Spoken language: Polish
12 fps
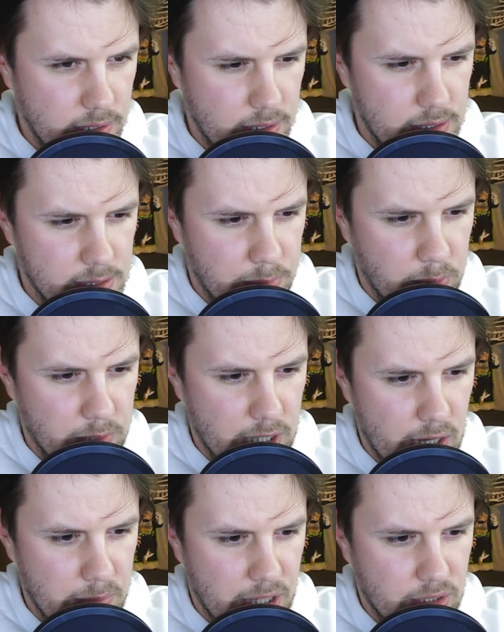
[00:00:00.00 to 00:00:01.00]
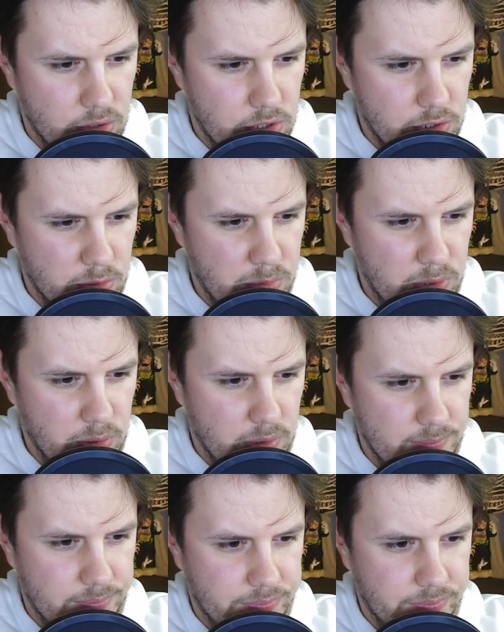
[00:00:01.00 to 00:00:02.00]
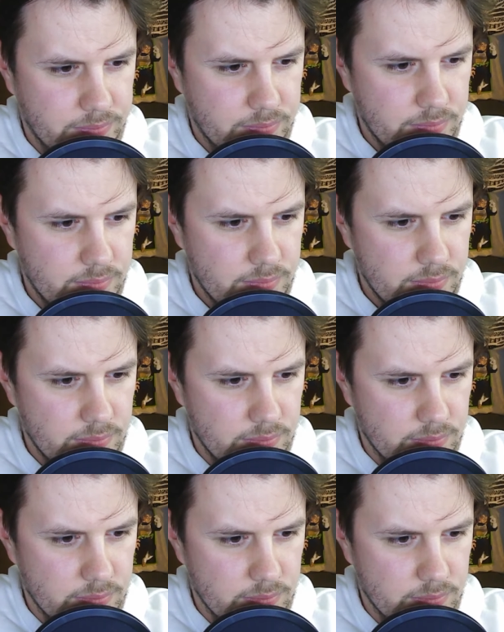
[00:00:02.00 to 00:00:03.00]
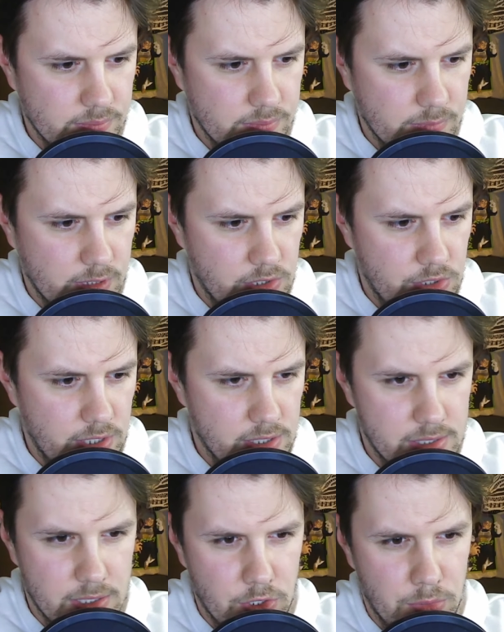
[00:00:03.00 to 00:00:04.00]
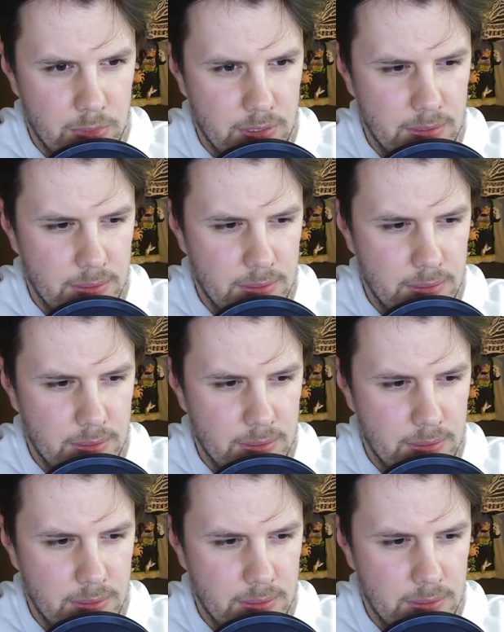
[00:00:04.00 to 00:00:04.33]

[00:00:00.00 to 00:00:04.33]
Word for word: i zapomniałem jak to się robiło. Mm, gdzie jesteśmy?